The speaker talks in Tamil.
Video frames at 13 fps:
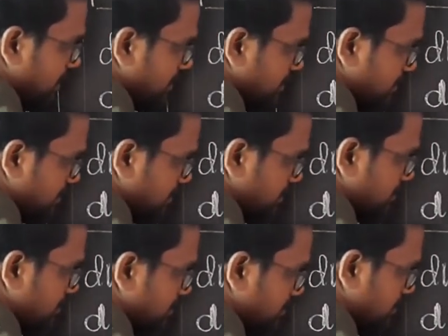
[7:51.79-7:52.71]
ஐஏ
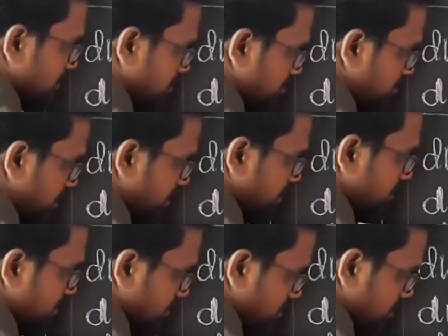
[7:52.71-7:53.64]
பை
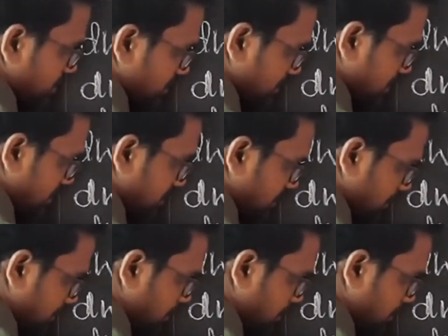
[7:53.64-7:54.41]
டிடி